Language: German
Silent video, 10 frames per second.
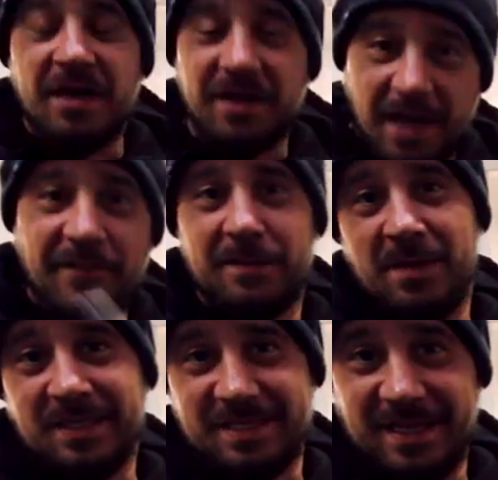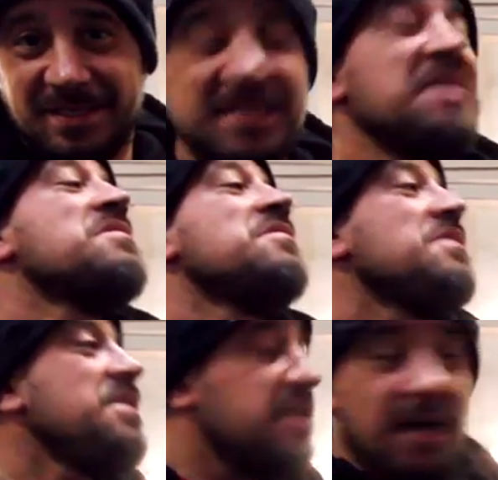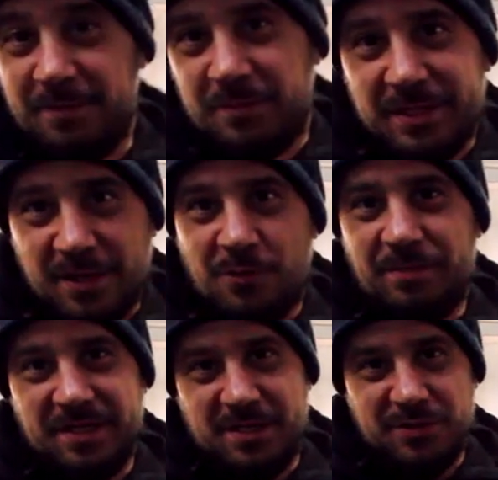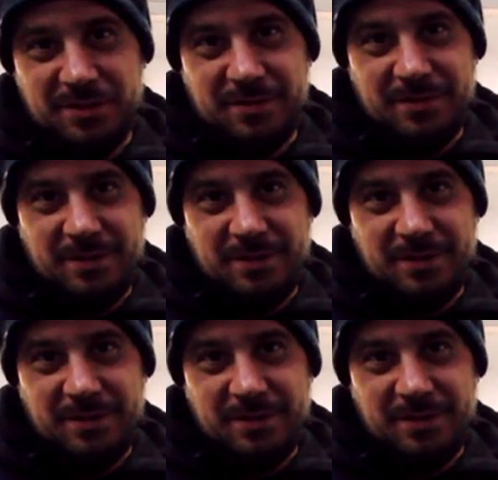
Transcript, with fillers: Rafik macht das Ganze, ich halte mich da komplett raus.